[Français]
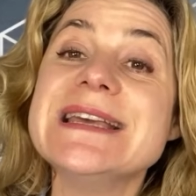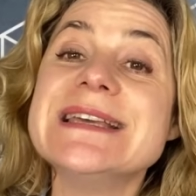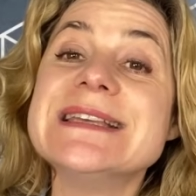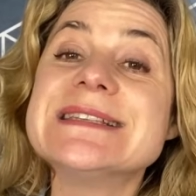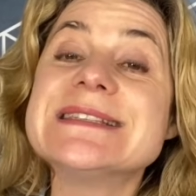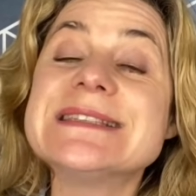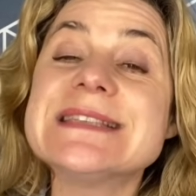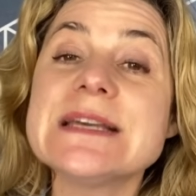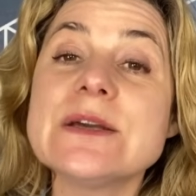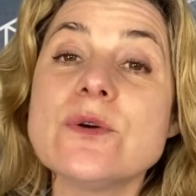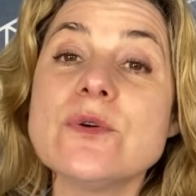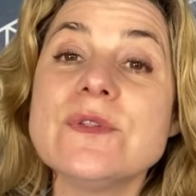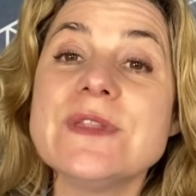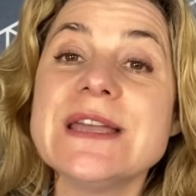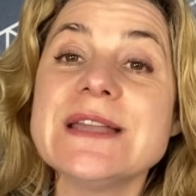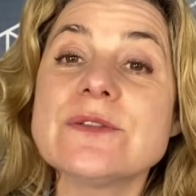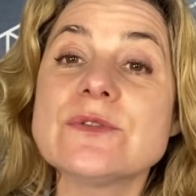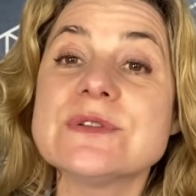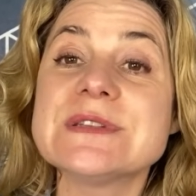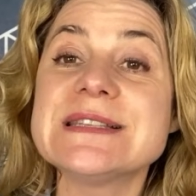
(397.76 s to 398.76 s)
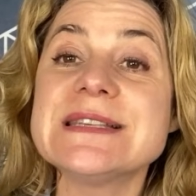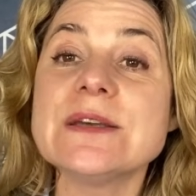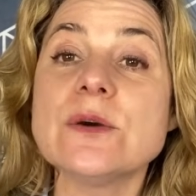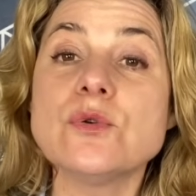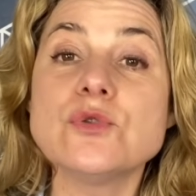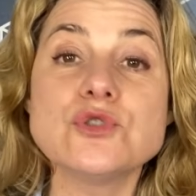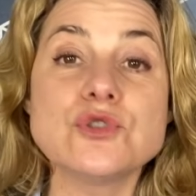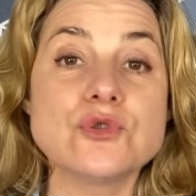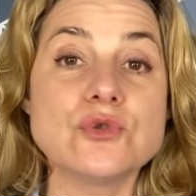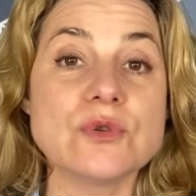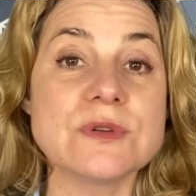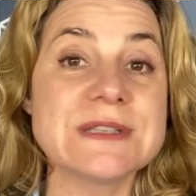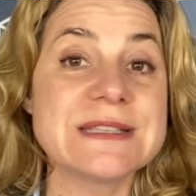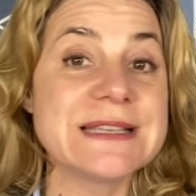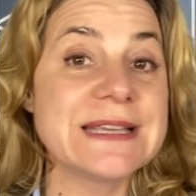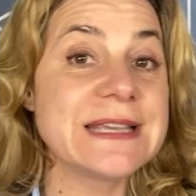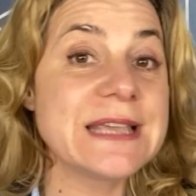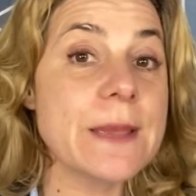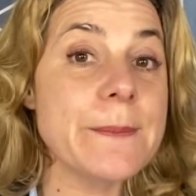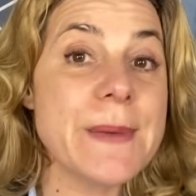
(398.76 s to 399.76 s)
c'est connaître ses ressources,
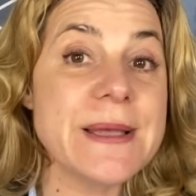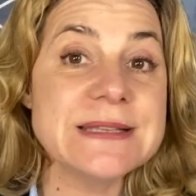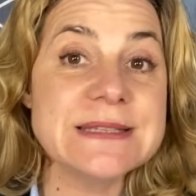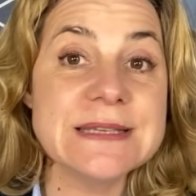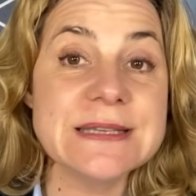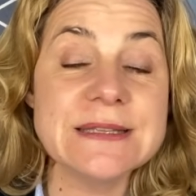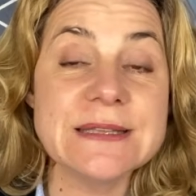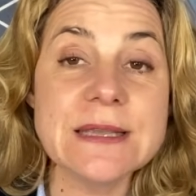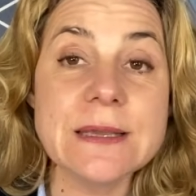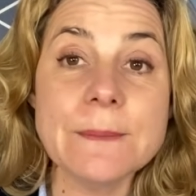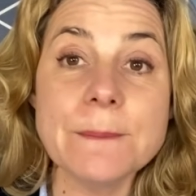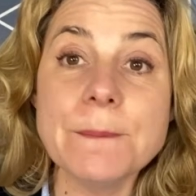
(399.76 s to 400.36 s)
ses capacités,